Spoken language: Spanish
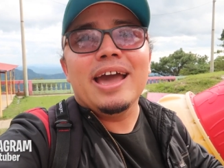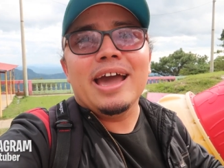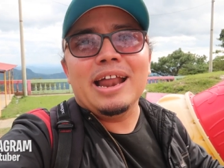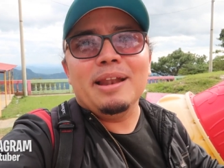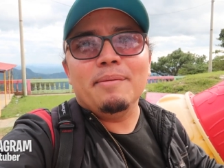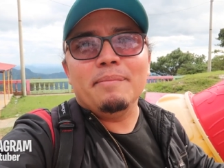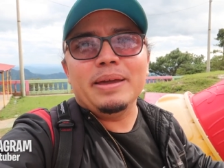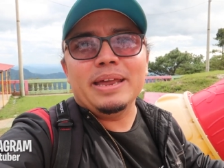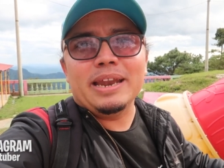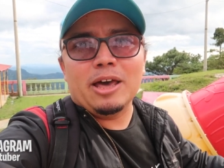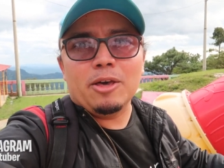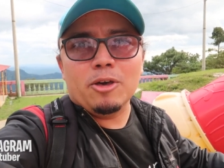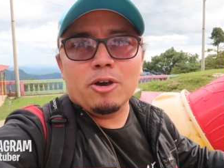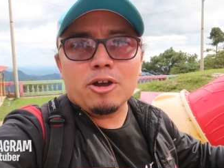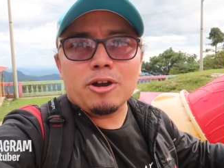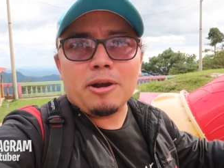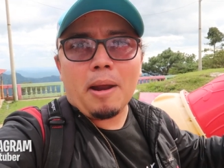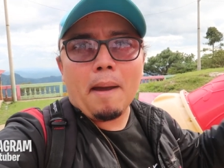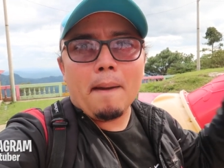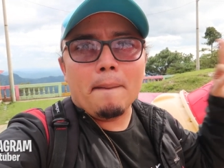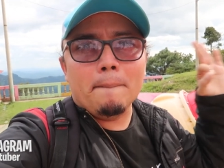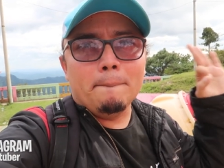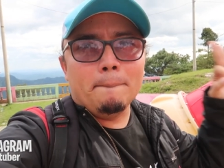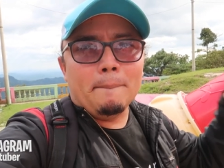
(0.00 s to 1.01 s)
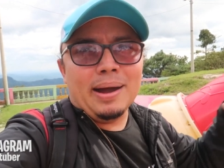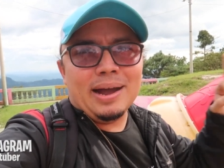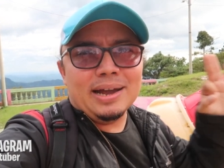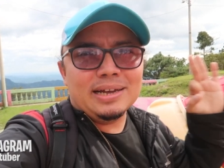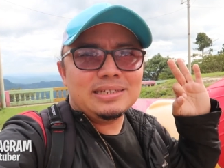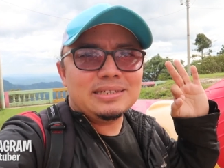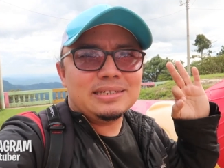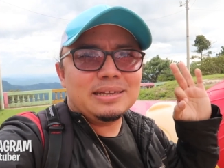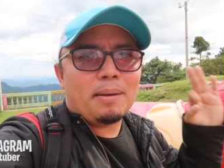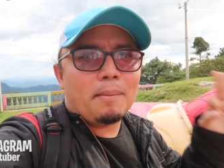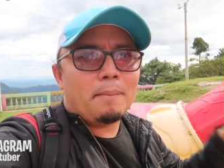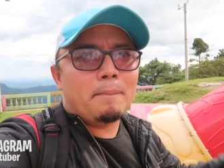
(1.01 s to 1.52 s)
el mirador
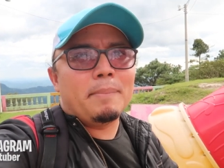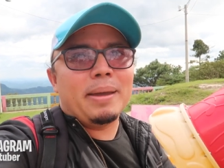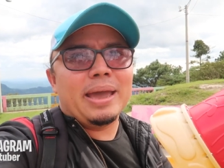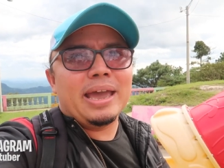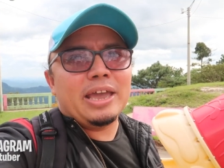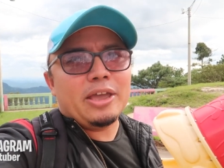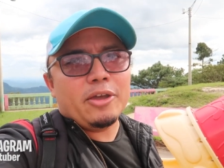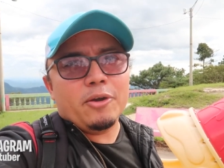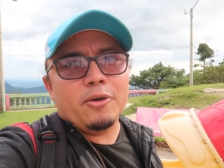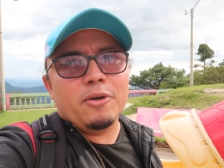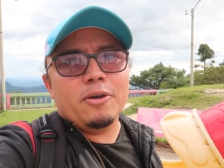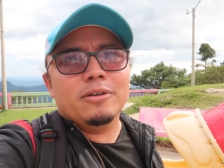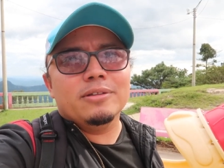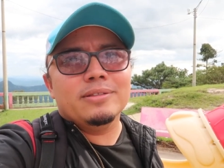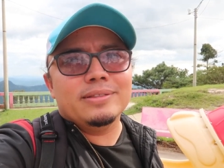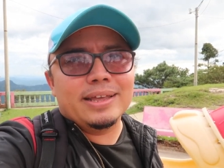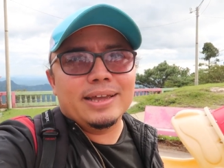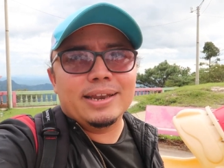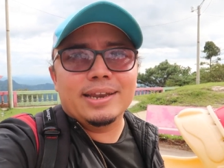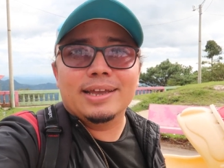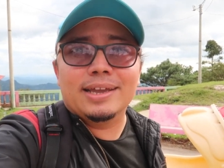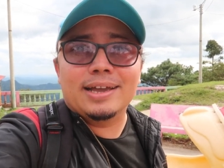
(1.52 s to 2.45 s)
más bello de